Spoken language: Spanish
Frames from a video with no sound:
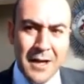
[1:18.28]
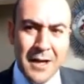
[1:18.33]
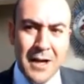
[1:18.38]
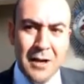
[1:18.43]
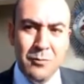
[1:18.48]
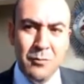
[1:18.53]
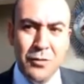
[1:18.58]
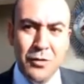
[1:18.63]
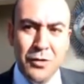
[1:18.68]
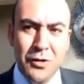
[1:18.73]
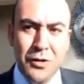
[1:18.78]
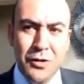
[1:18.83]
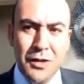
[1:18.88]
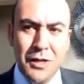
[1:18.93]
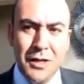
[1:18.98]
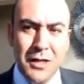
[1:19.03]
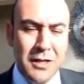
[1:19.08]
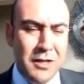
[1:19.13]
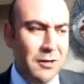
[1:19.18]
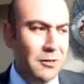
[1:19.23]
Ambos
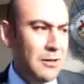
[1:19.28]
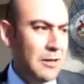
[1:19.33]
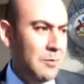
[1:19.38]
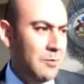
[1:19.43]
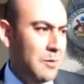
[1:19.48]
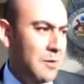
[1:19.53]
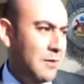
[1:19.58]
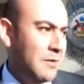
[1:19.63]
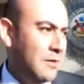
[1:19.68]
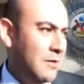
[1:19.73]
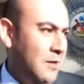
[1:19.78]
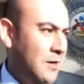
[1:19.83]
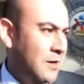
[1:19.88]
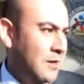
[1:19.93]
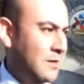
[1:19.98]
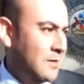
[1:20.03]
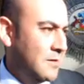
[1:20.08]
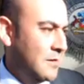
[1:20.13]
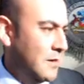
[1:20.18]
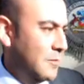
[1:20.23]
detenidos también
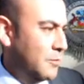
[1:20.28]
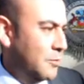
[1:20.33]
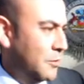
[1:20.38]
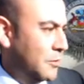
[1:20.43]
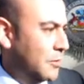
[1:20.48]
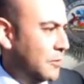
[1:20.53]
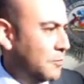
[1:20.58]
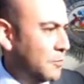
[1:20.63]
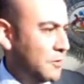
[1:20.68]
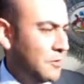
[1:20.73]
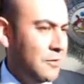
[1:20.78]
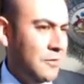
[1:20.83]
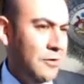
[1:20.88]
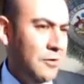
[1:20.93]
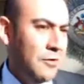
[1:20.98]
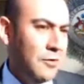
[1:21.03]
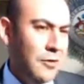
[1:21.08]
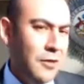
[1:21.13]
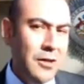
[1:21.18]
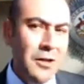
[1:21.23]
serán puestos a
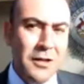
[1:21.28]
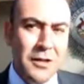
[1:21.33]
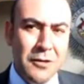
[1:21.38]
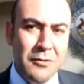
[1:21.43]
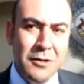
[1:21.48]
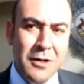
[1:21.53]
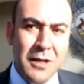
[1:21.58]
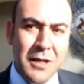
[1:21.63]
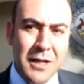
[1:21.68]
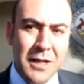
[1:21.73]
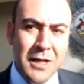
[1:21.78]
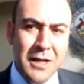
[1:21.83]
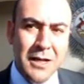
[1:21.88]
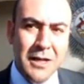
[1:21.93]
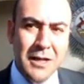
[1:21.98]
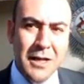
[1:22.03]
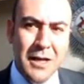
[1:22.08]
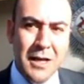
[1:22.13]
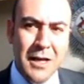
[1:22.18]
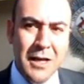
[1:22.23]
disposición hoy del Tribunal de
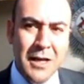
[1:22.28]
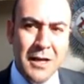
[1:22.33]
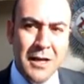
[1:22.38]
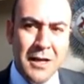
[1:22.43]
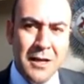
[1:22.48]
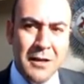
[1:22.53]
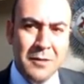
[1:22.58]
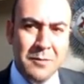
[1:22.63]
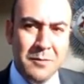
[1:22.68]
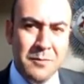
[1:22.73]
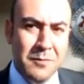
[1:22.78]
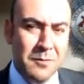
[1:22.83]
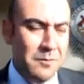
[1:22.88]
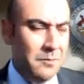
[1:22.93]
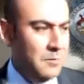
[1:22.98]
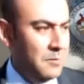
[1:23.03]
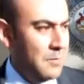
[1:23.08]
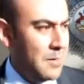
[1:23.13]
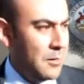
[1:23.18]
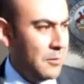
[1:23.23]
Garantía
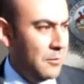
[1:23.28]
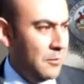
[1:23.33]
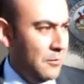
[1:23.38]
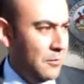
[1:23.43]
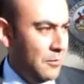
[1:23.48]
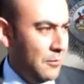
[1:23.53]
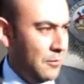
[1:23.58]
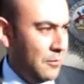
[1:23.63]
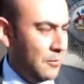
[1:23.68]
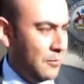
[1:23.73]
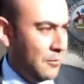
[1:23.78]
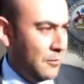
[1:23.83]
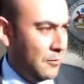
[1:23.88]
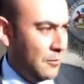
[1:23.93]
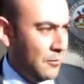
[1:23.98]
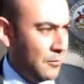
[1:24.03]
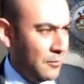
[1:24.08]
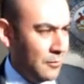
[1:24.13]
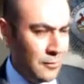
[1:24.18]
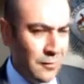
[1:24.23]
bajo
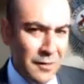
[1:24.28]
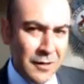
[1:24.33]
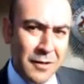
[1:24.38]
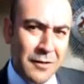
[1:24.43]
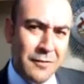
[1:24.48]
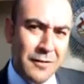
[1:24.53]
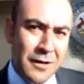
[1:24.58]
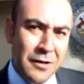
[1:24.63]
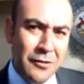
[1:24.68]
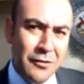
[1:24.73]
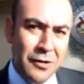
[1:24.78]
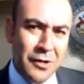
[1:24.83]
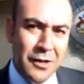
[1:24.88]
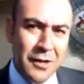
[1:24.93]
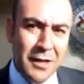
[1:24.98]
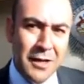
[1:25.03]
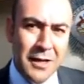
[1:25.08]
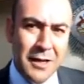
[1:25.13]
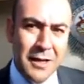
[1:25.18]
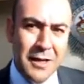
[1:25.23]
los ser infractores
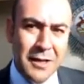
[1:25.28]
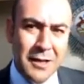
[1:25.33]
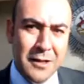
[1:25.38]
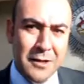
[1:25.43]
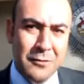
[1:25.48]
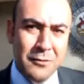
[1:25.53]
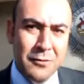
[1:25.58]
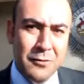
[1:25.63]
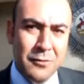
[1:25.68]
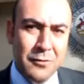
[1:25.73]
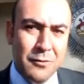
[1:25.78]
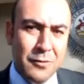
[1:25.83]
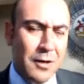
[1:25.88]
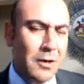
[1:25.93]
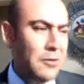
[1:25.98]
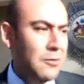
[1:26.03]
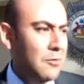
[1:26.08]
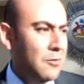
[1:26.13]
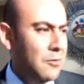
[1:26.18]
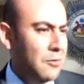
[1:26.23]
del artículo
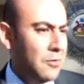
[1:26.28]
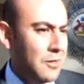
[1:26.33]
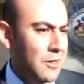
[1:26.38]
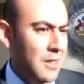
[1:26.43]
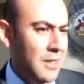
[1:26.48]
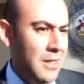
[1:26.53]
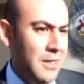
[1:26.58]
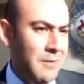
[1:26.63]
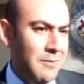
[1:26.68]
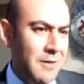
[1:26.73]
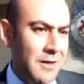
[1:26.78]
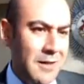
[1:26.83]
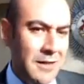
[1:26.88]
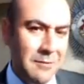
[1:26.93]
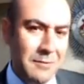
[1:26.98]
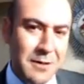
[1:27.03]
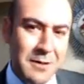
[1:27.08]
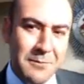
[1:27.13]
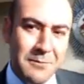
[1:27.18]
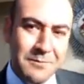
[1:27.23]
cuarto de la ley
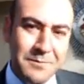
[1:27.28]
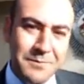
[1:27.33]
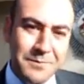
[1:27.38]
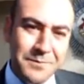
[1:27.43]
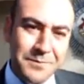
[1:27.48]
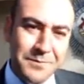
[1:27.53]
20.000.